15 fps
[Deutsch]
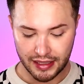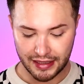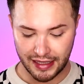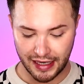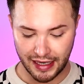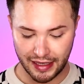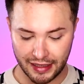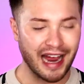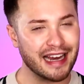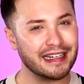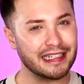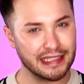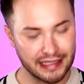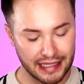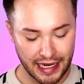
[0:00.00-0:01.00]
der
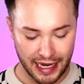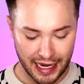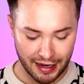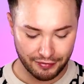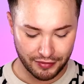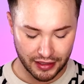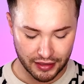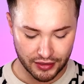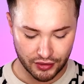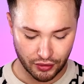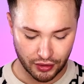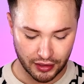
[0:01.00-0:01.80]
eigentlich eher wie so